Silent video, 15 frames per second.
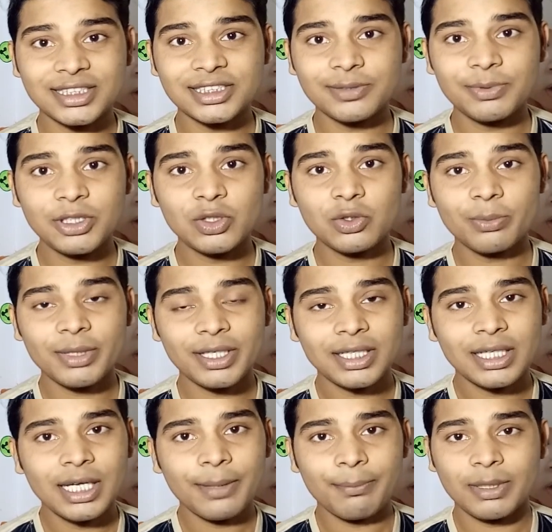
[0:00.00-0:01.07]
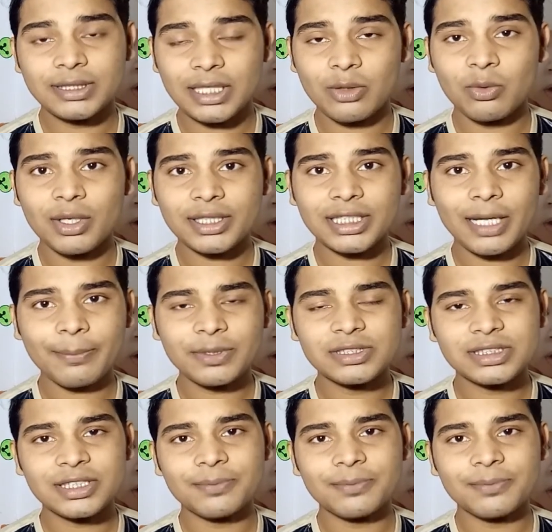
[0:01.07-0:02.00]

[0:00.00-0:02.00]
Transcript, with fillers: आज की इस वीडियो में बताऊँगा कि आप इन